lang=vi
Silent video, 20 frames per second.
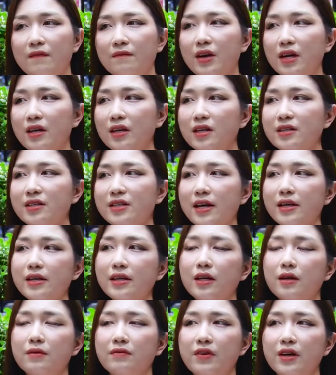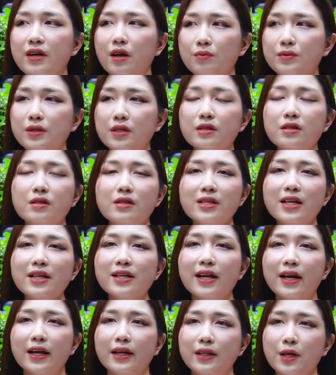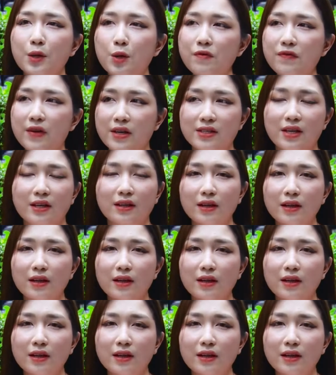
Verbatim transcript: Và khi trải nghiệm và đọc những chương sách này thì quý vị sẽ